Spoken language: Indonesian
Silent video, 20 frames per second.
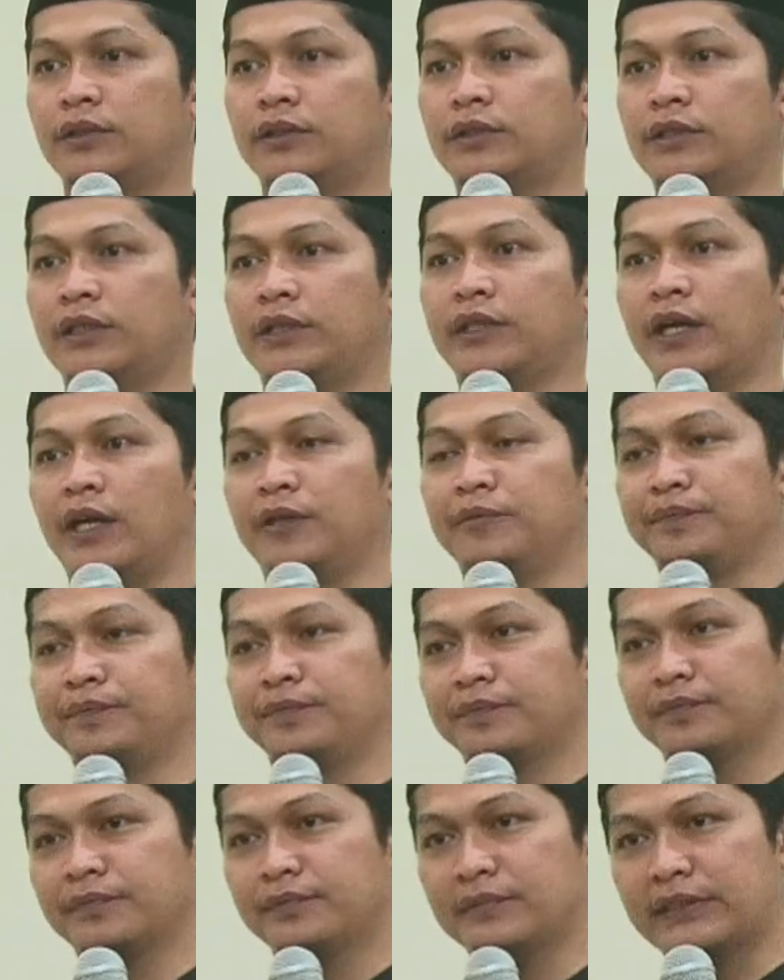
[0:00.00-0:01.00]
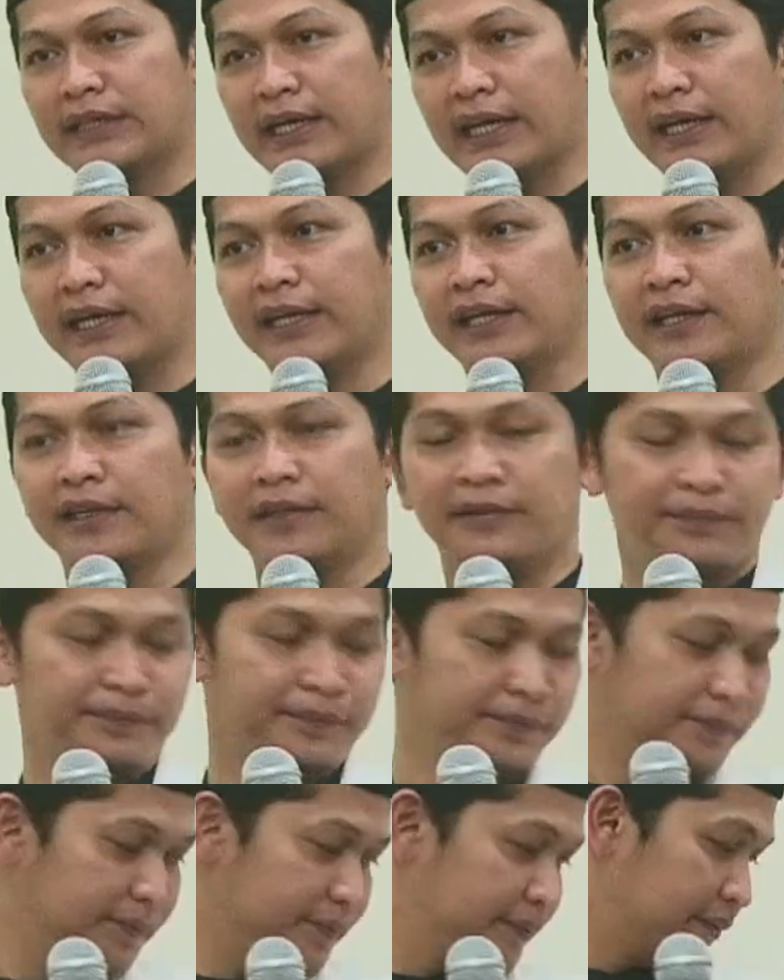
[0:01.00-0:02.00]
tiga terakhir
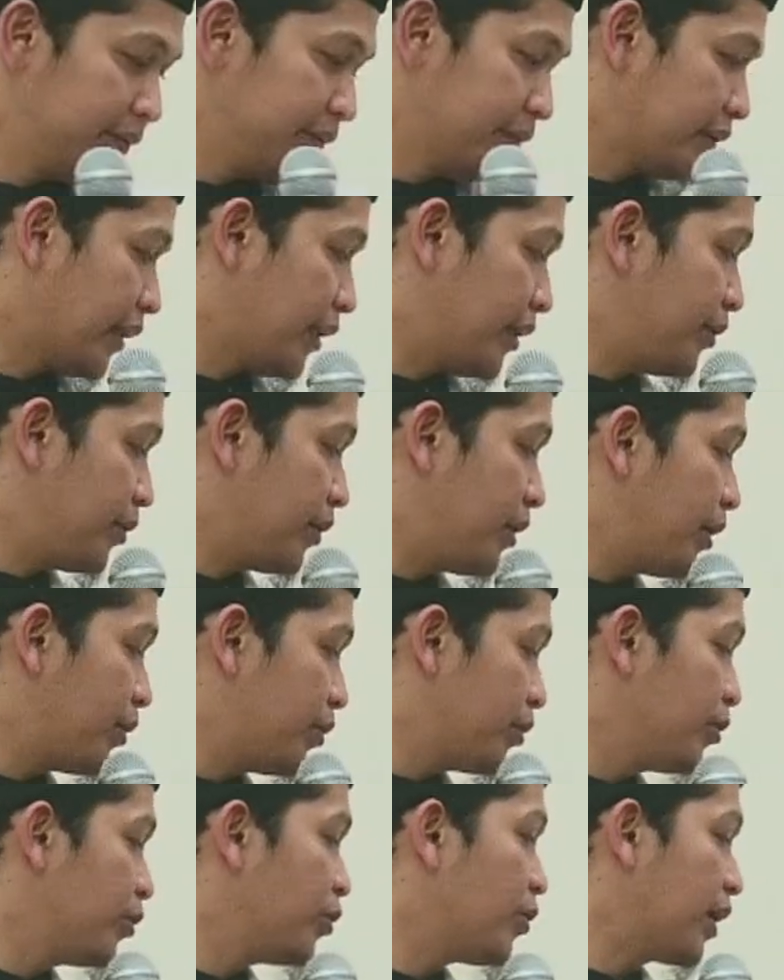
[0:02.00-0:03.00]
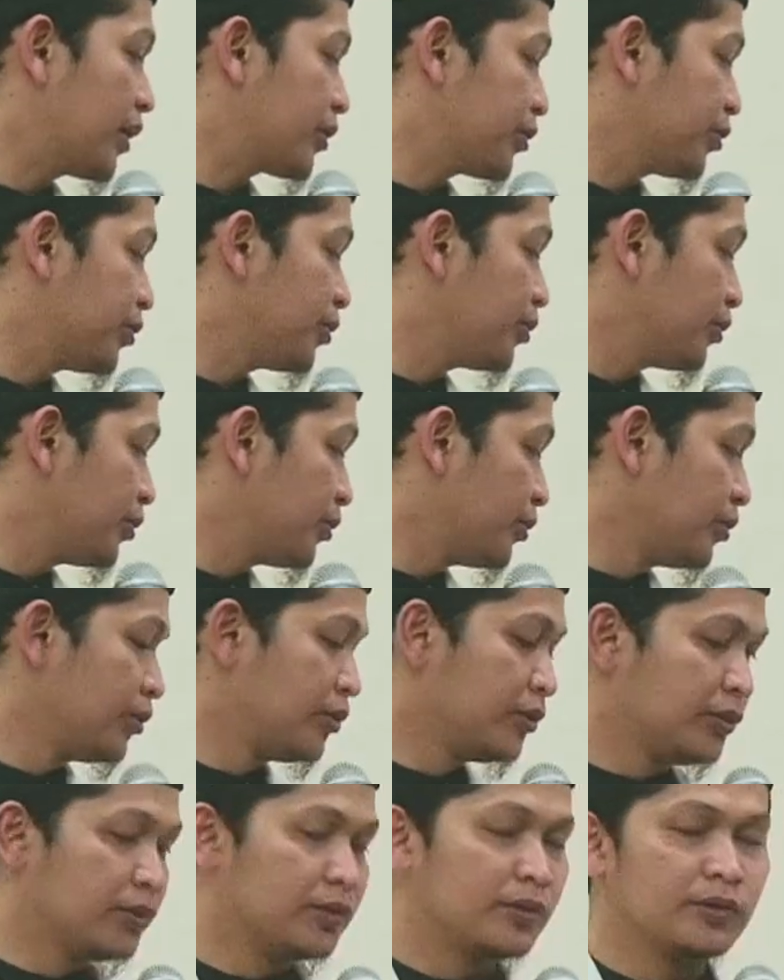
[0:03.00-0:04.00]
saya juga kudu waktu
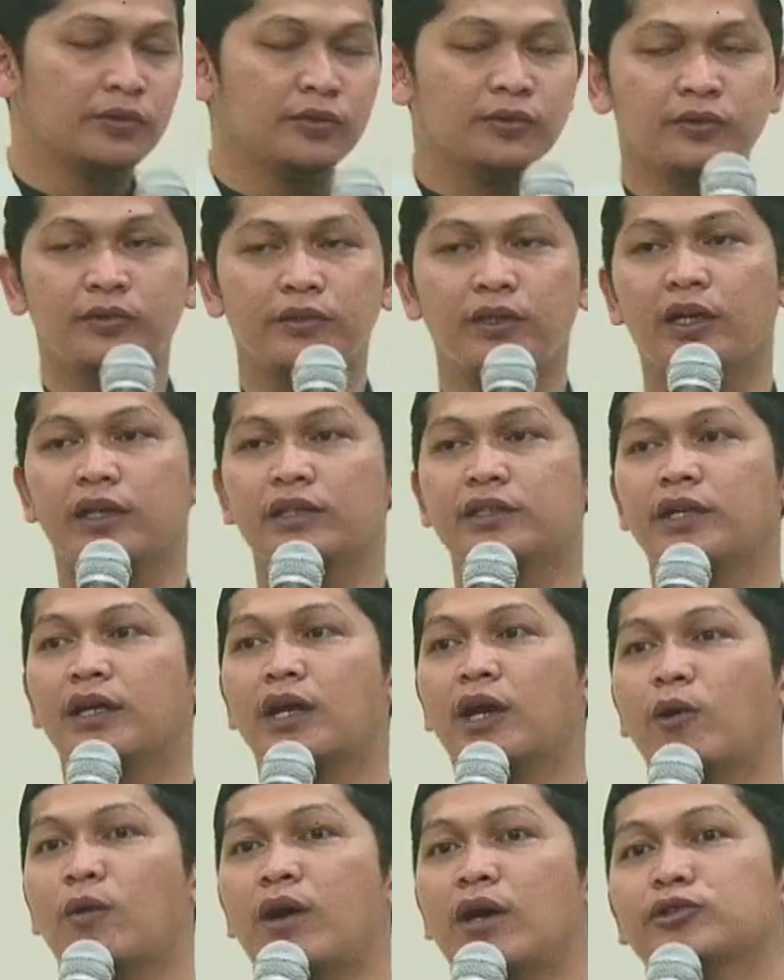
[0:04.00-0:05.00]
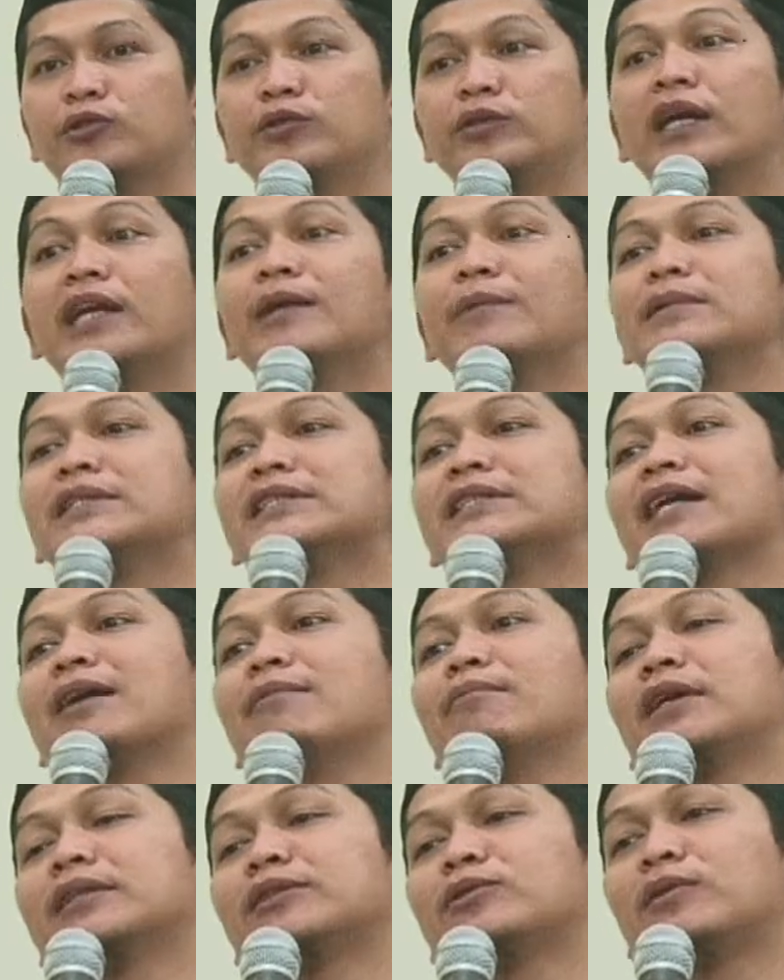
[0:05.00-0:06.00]
jaga-jaga waktu ini ada
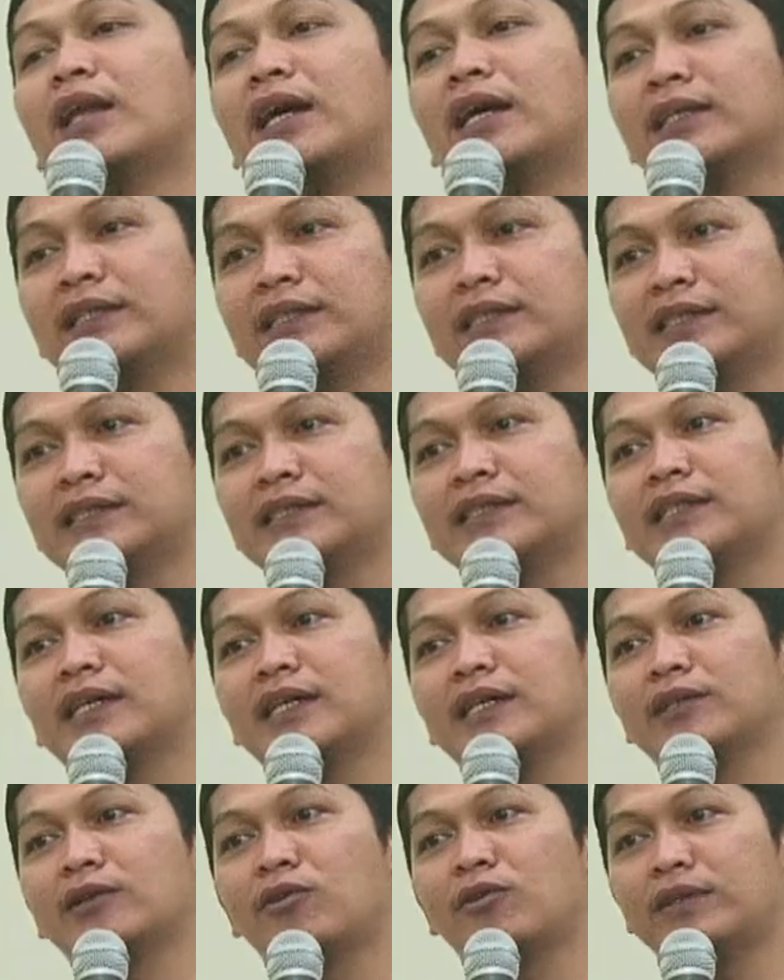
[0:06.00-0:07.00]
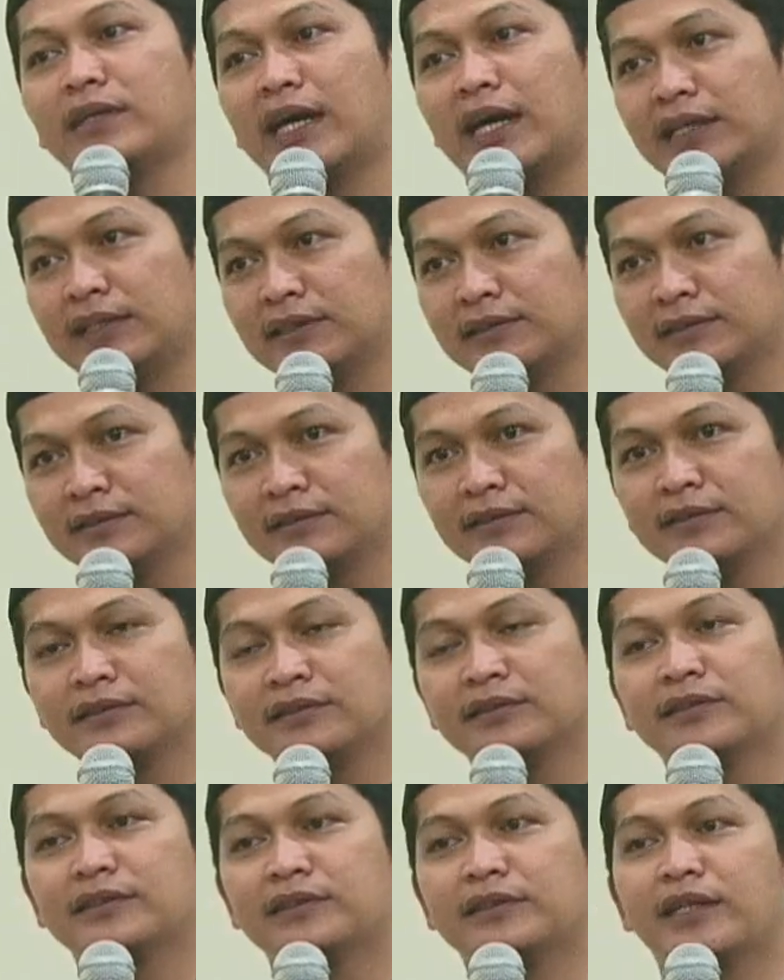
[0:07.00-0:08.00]
penceramah tuh lagi nanti yang kondang
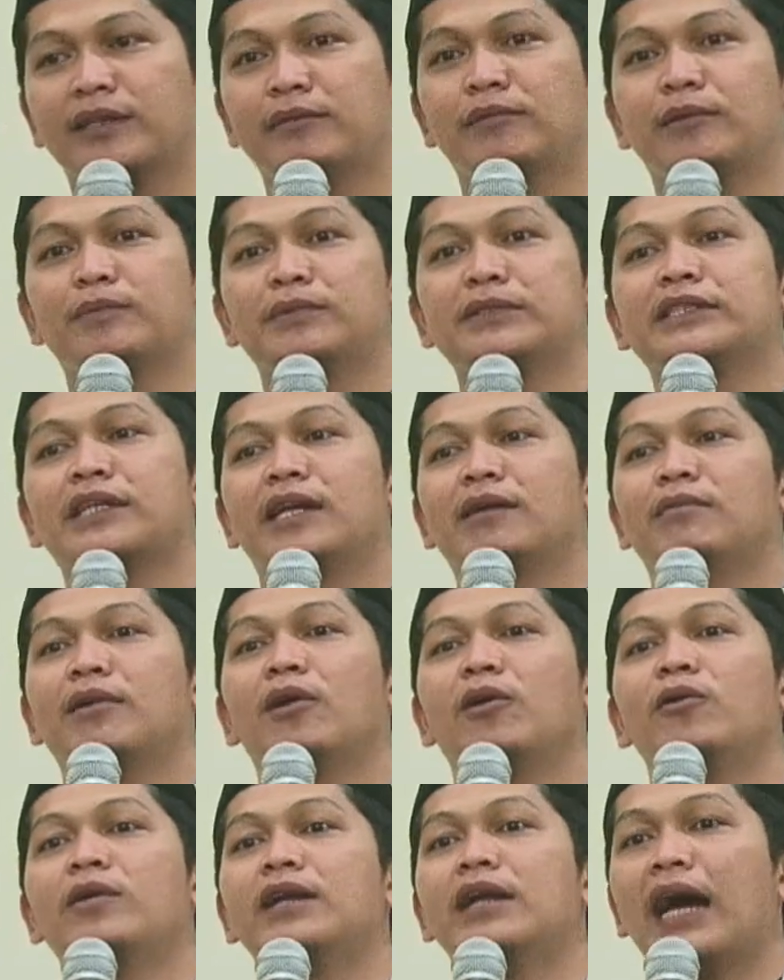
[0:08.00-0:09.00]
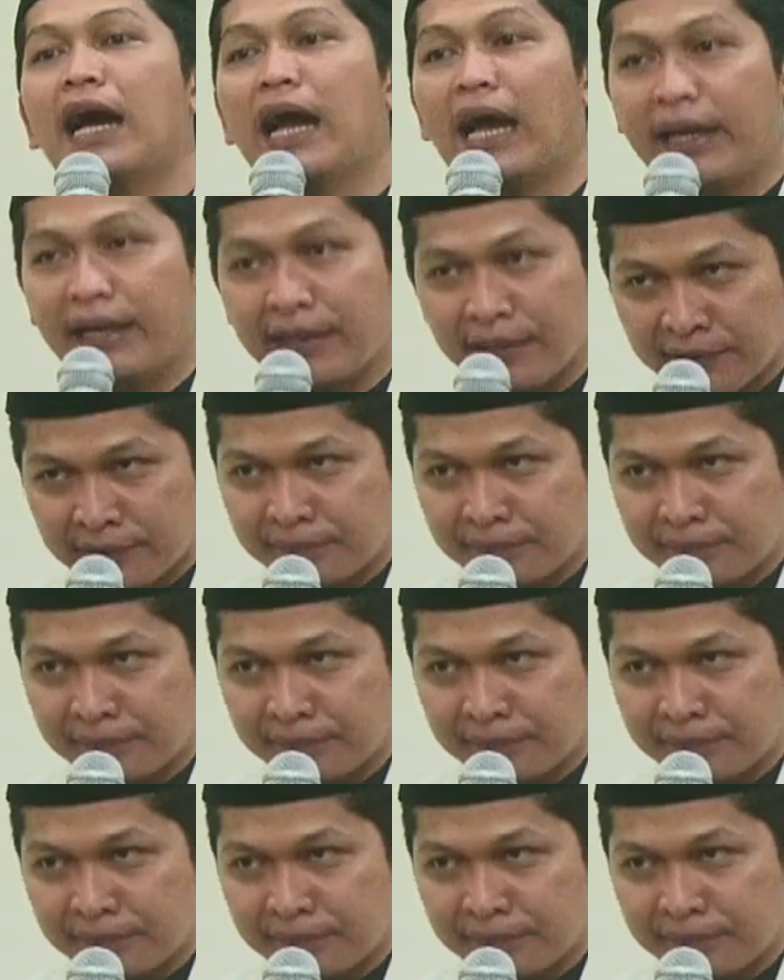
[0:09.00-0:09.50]
saya mah penceramah kondangan